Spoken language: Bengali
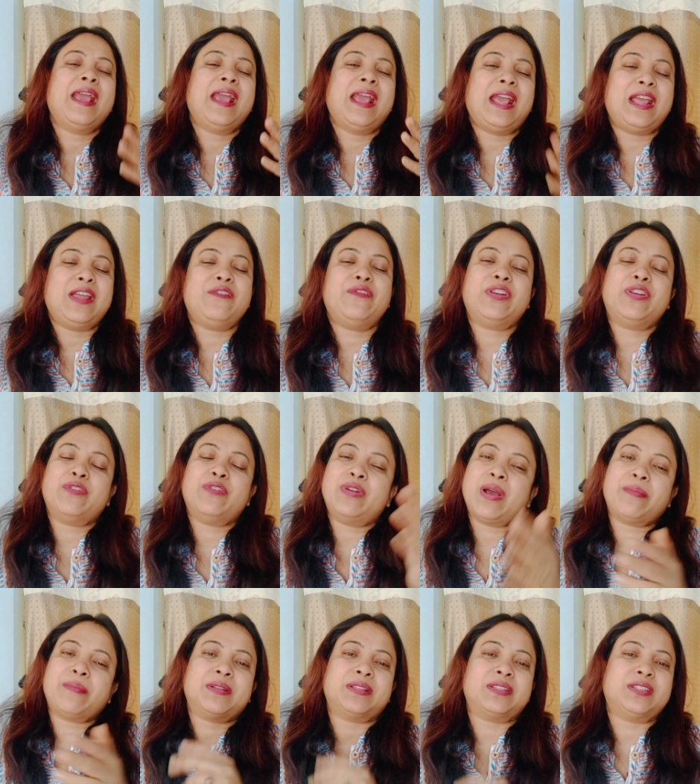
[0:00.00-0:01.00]
এই ভিডিওটা
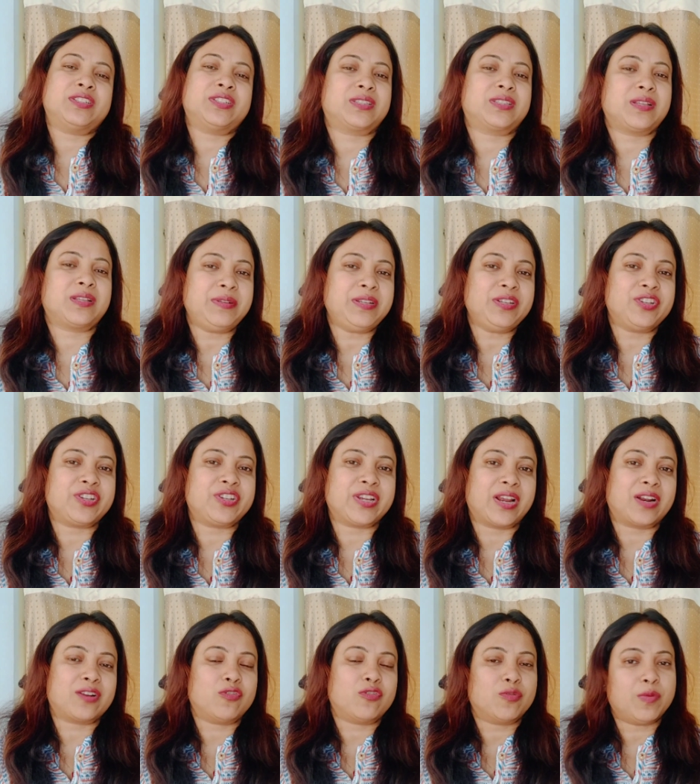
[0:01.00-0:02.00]
আপনাদের সাথে আমি
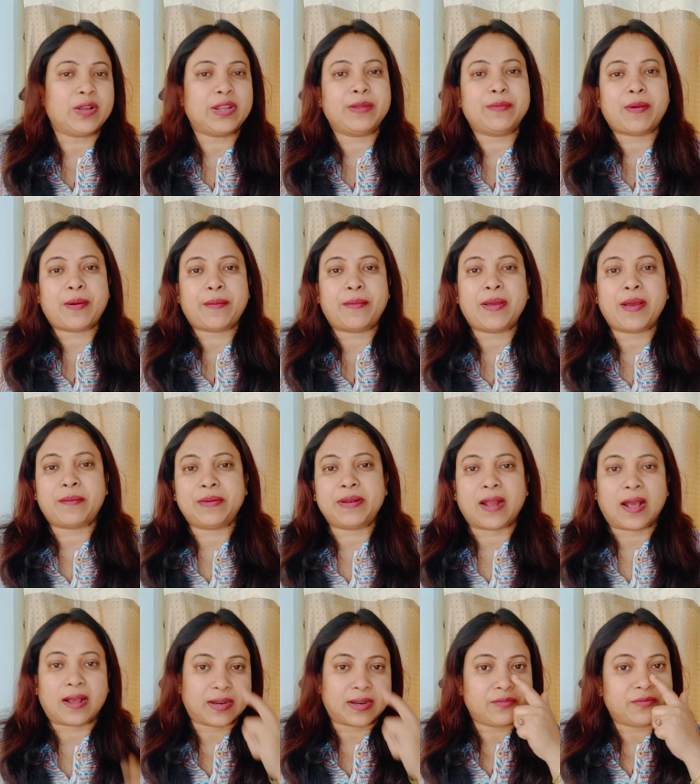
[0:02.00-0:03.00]
শেয়ার করব কিভাবে আমি
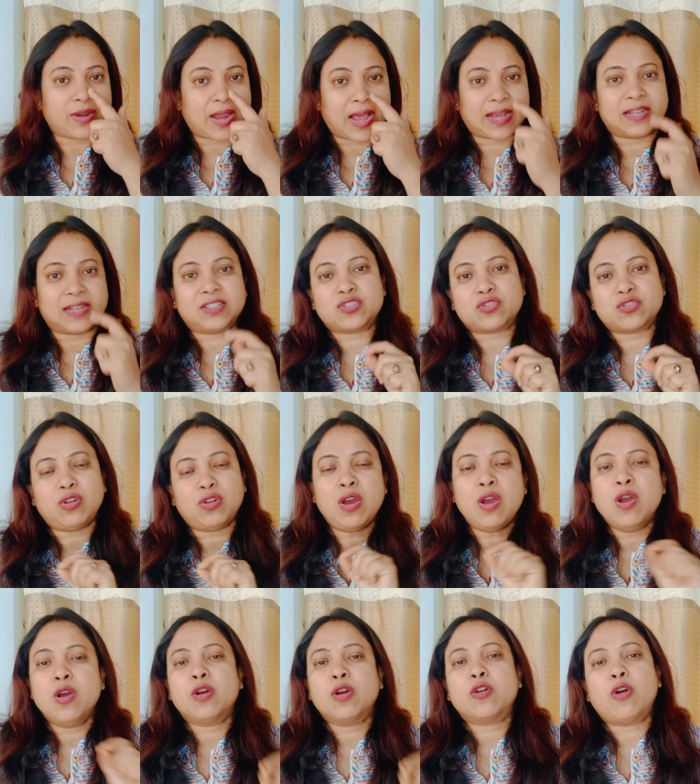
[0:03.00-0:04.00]
নাকের ব্ল্যাকহেডসগুলো
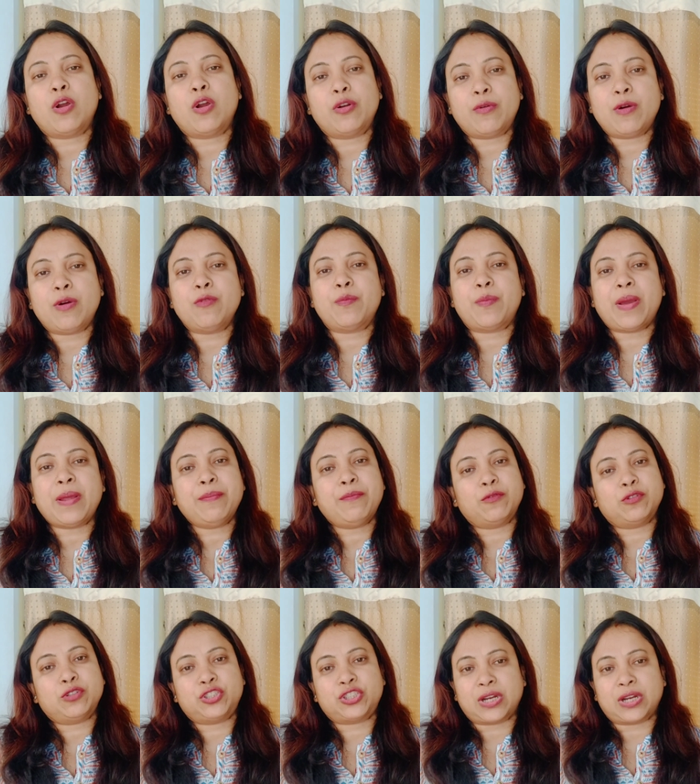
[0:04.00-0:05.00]
ঘরোয়া উপায়
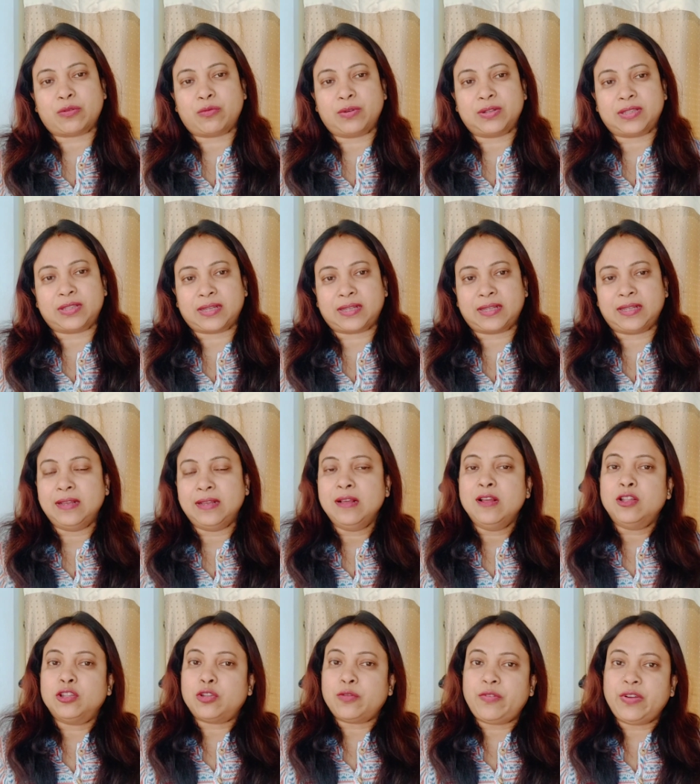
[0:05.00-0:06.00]
পরিষ্কার করে থাকি
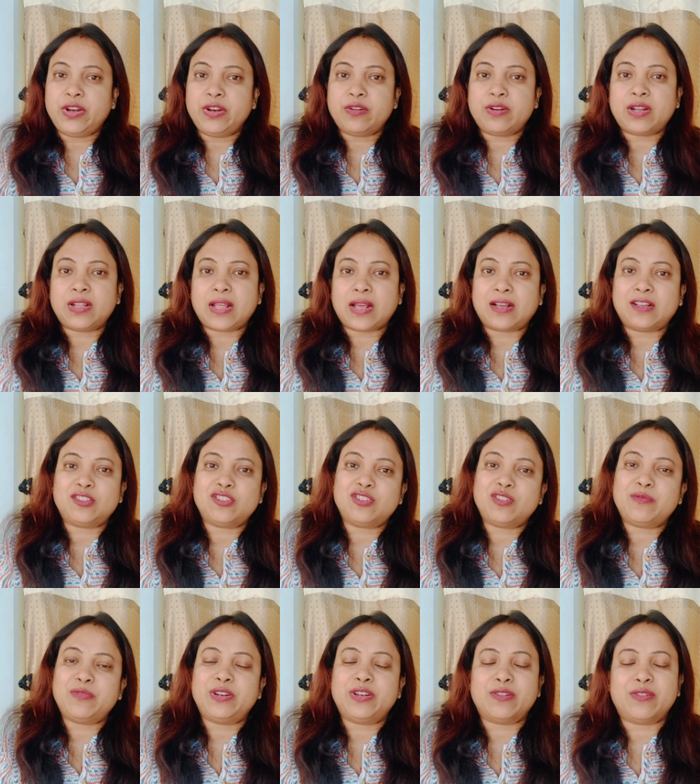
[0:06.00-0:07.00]
তো ভিডিওটা দেখার জন্য
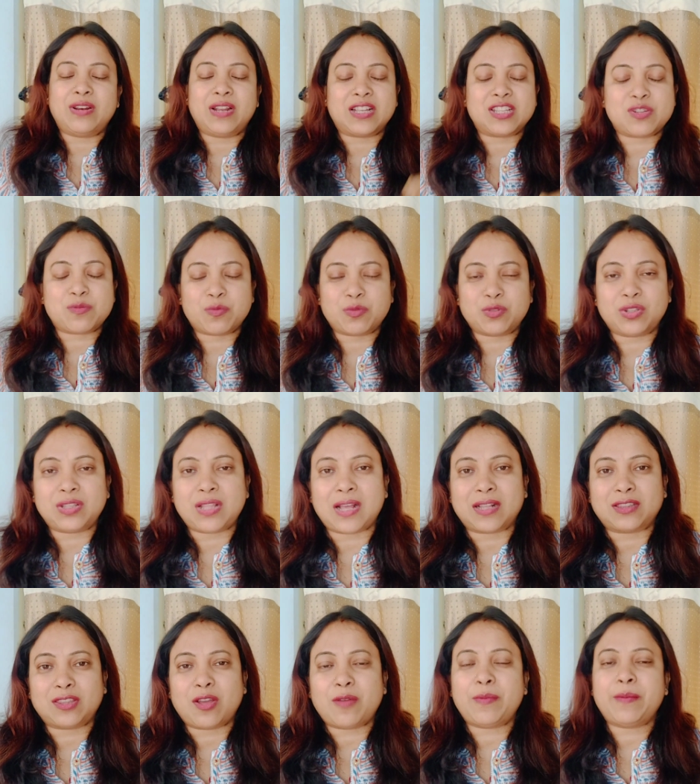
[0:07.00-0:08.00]
ভিডিও লাস্ট পর্যন্ত
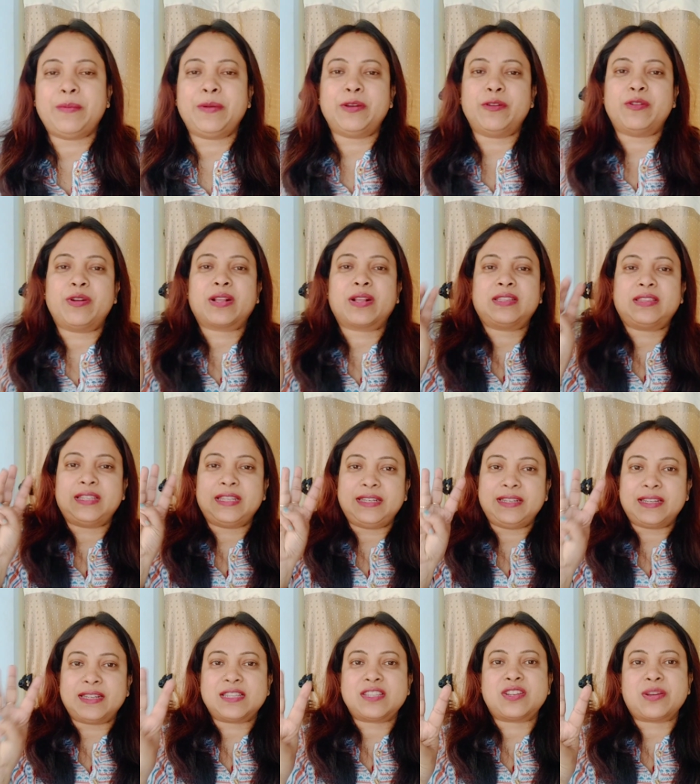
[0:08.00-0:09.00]
থাকতে হবে ভিডিওটাকে
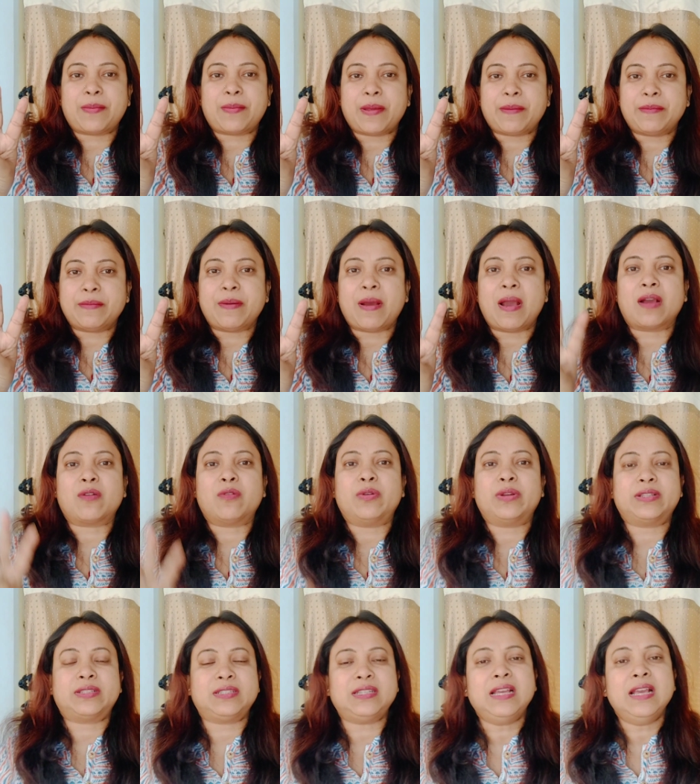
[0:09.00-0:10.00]
তিনটে স্টেপে আমি ভাগ করেছি